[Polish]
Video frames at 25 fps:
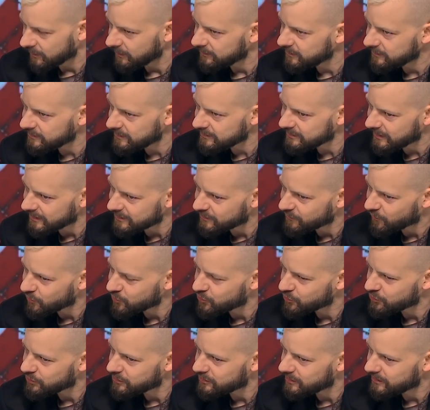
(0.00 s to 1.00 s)
Na tej zasadzie
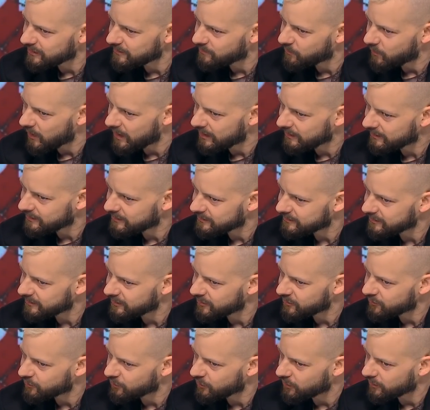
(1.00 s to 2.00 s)
właśnie, że punk jest
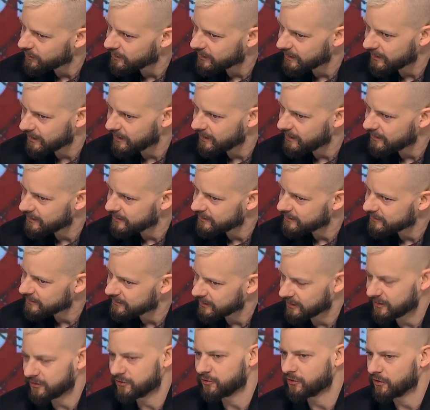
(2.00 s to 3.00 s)
taki trochę, e,
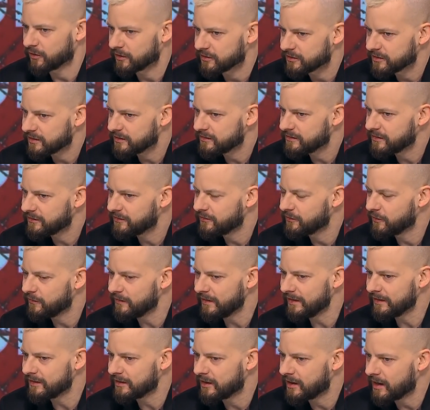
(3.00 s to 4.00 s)
taki trochę, że jest
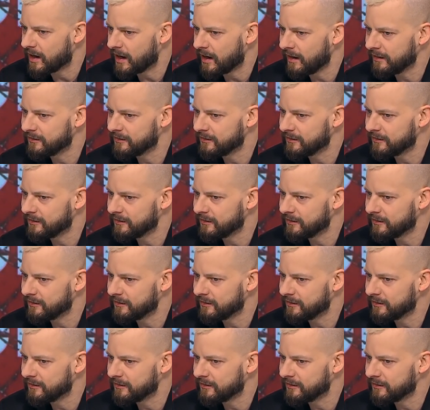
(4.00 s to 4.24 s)
zdecydowanie